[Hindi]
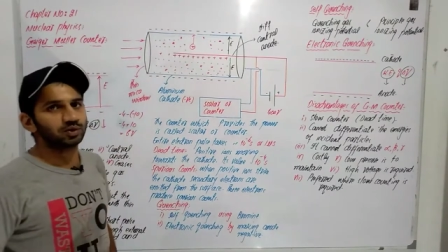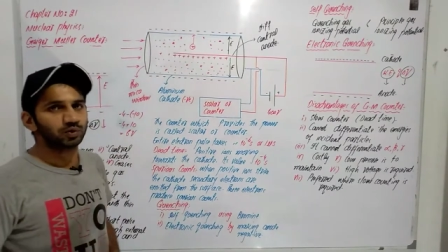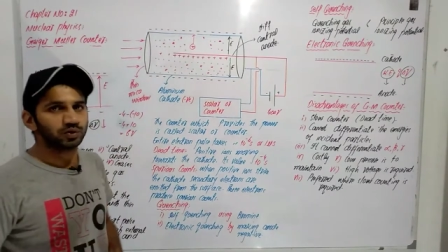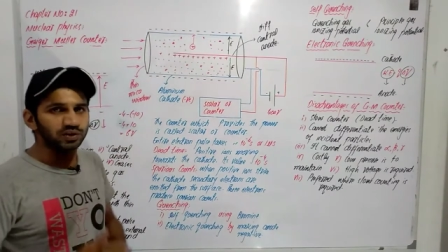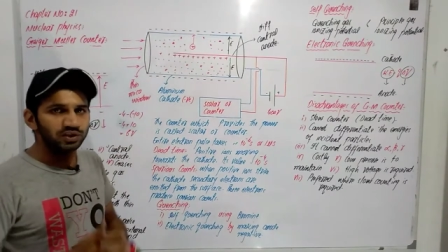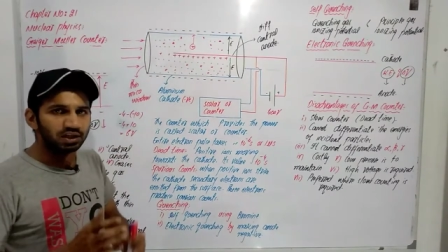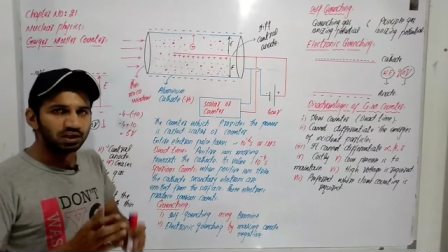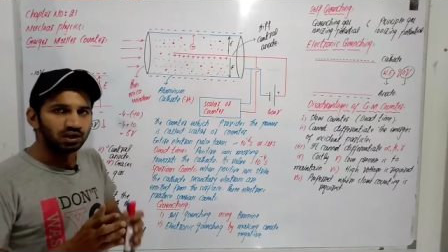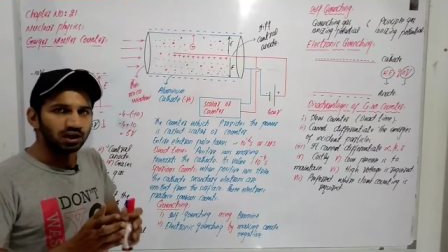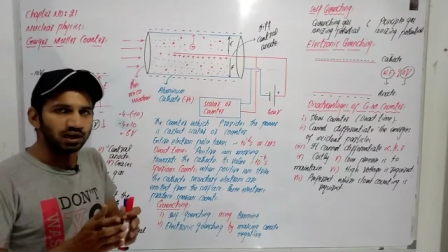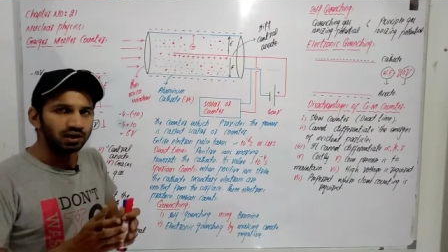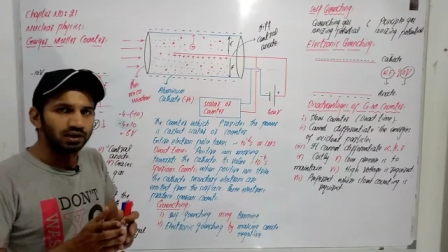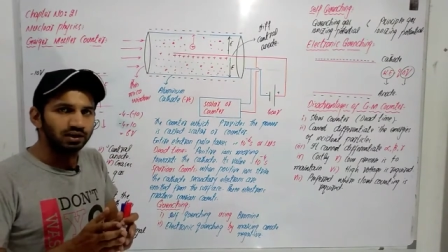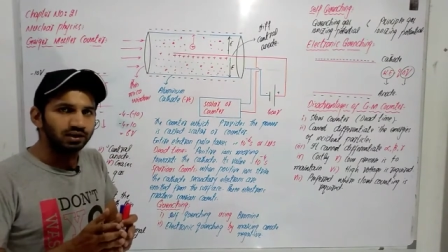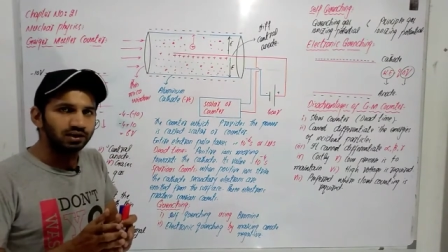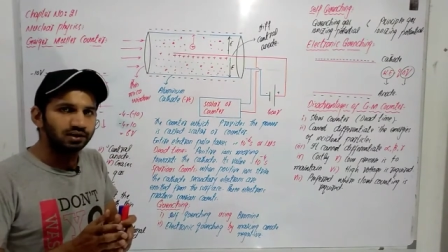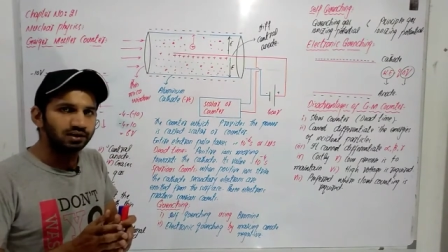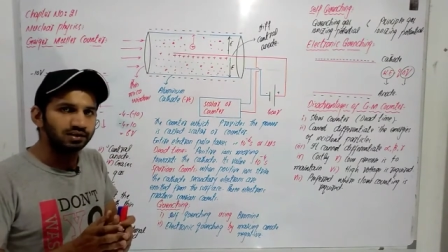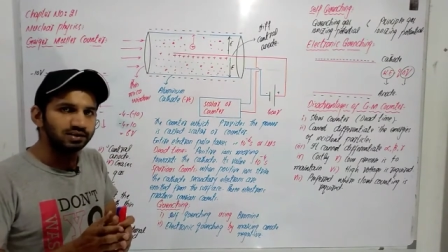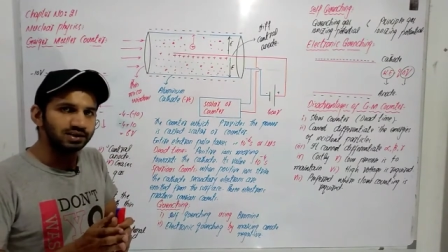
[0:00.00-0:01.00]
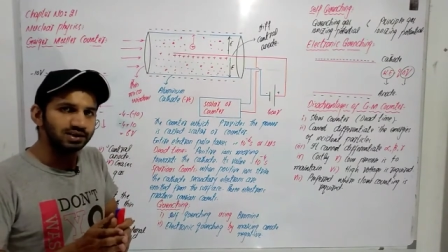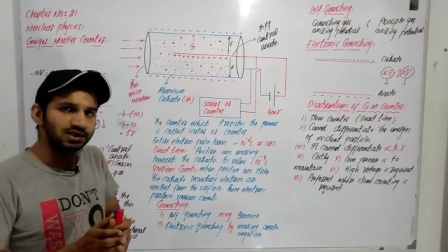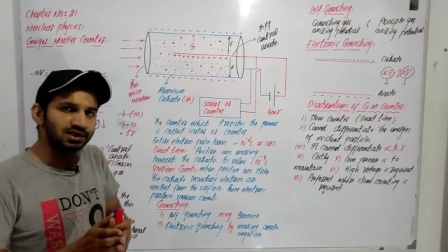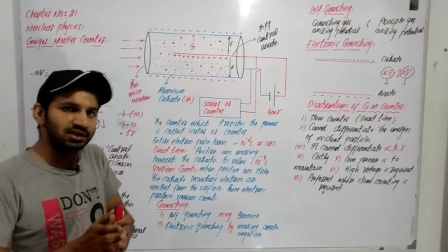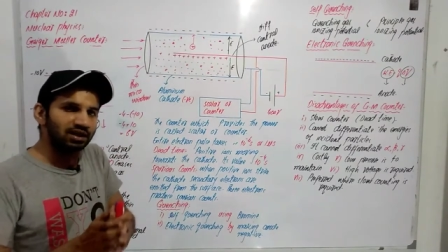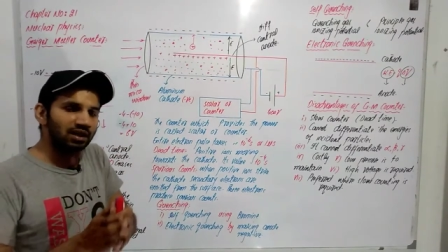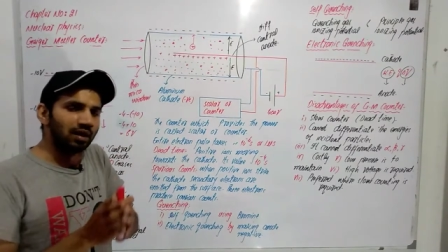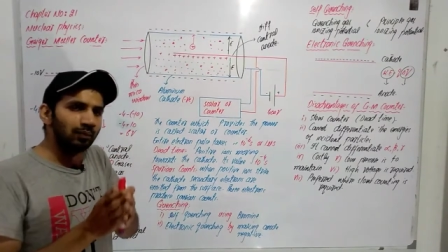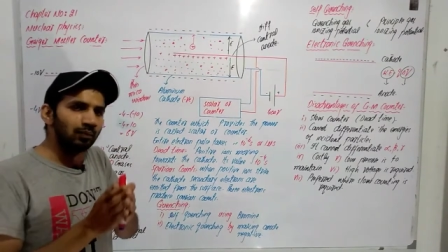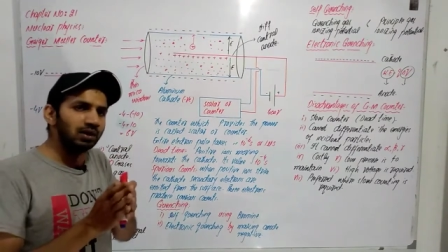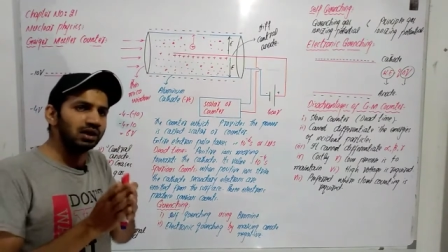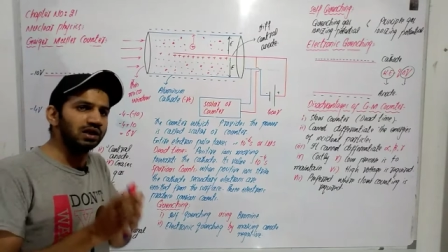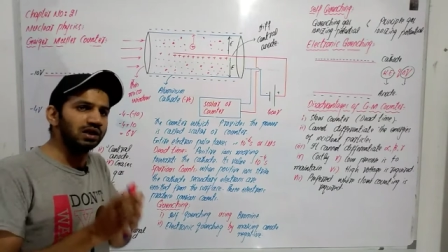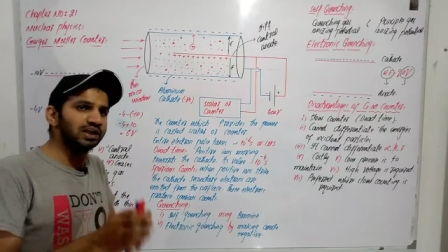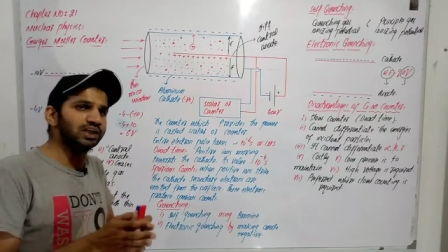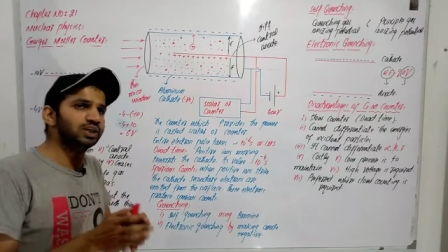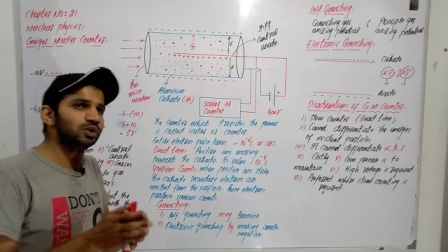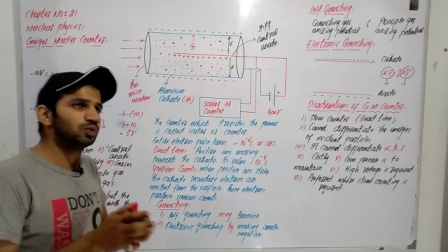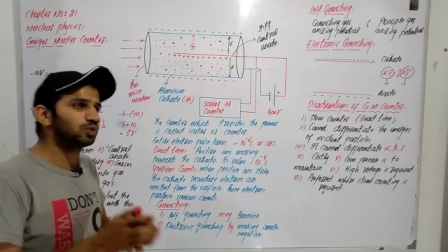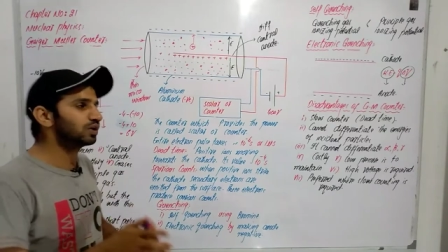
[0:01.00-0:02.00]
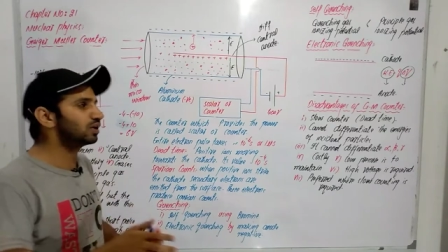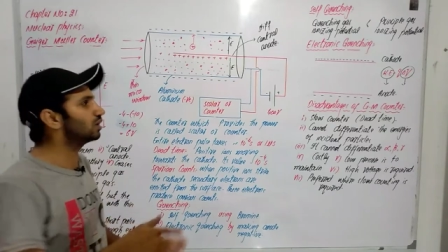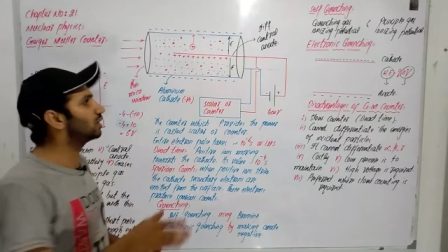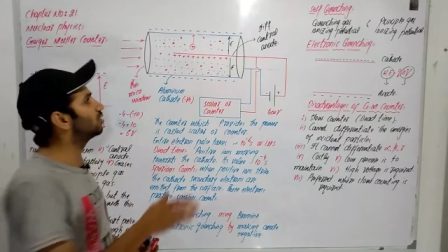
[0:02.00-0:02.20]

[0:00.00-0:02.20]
तो इसकी काइनेटिक एनर्जी इस काबिल नहीं होगी